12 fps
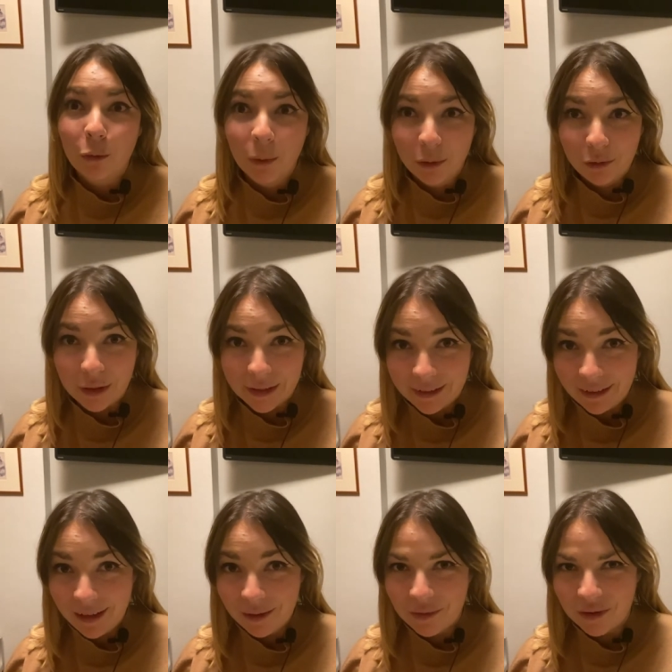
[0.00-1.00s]
me
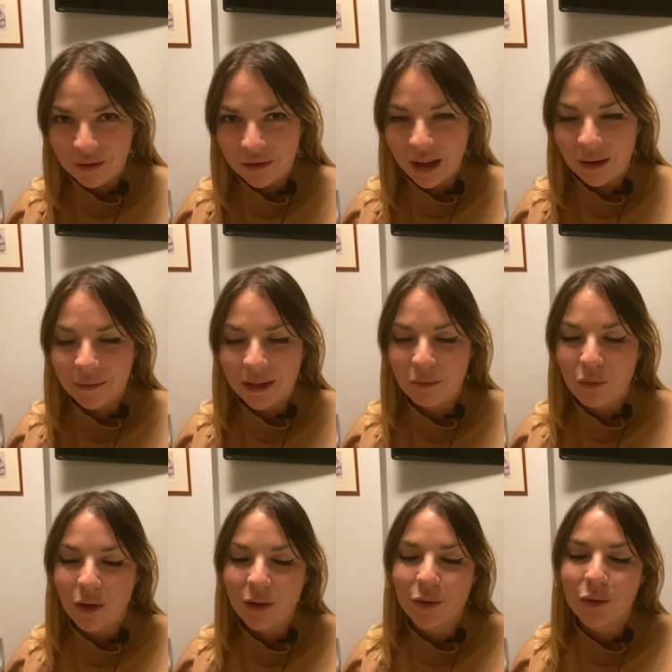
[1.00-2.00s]
voici pour vous faire un petit
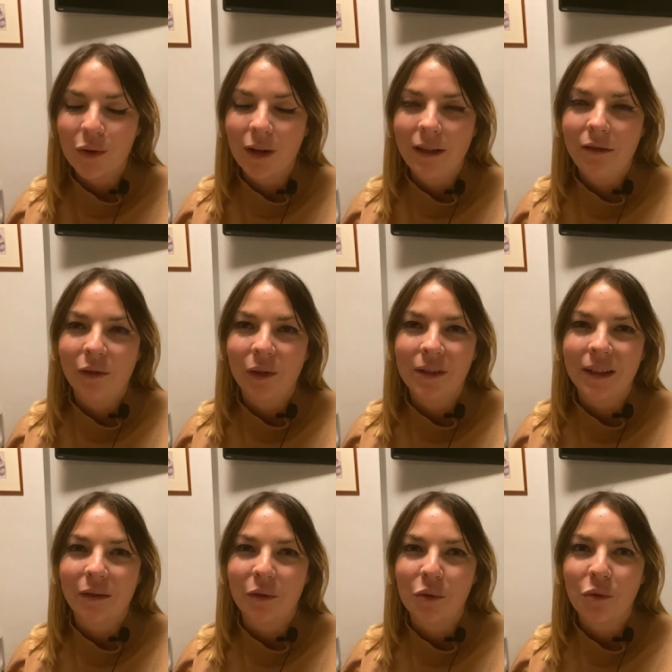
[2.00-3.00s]
point sur les différentes
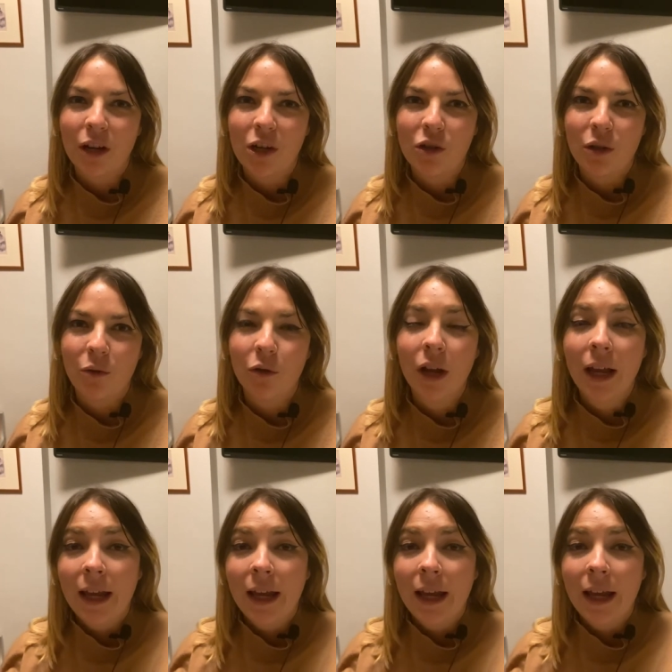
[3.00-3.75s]
interventions auxquelles j'ai eu lieu.